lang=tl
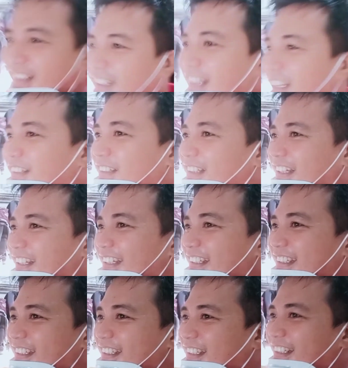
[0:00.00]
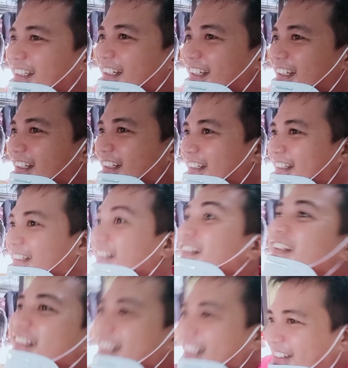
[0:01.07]
Ayan guys. Ah.
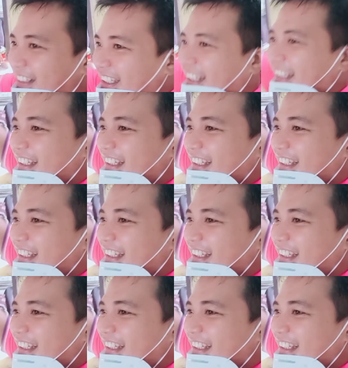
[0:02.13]
Sige kuya,